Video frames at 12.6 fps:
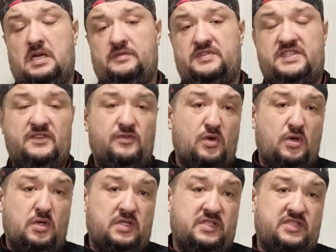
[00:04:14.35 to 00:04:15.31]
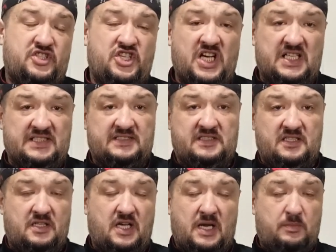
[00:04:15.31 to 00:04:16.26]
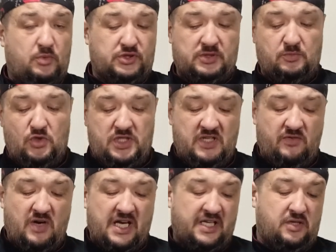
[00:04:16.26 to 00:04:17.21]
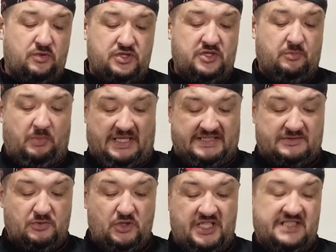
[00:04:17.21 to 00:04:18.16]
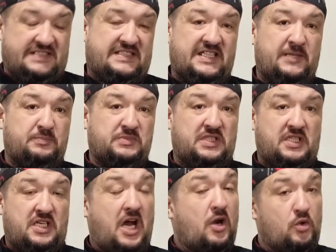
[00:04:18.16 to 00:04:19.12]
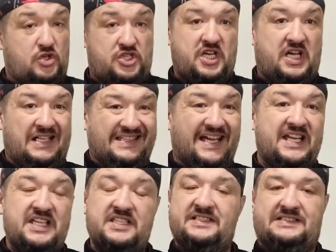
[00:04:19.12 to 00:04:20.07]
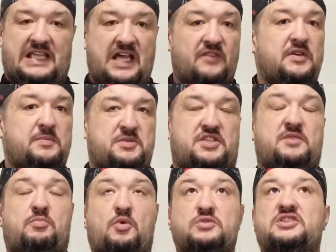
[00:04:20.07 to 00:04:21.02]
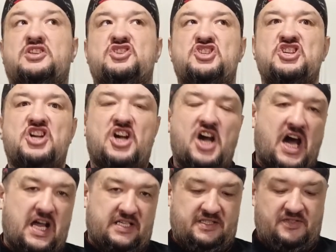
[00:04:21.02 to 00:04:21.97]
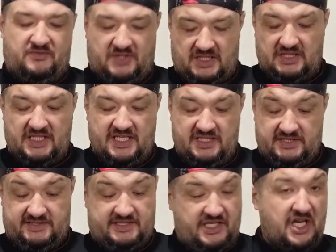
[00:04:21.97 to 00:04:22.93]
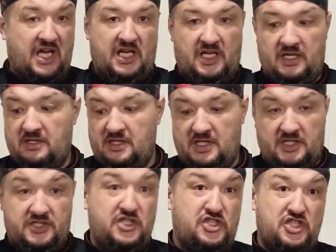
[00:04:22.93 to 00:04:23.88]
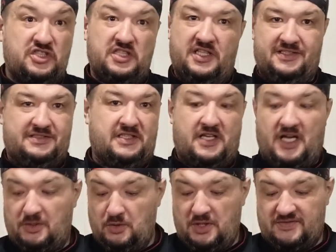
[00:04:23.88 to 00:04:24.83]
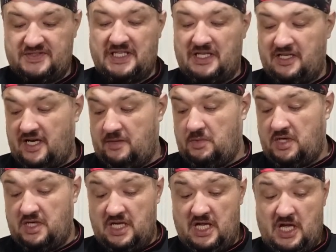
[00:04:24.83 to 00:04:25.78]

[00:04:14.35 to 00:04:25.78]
Всего час работы мультиварки, очень простой рецепт, хорошая калорийность для выпечки, просто шикарная в калорийность реально. Не 400 калорий в 100 граммах.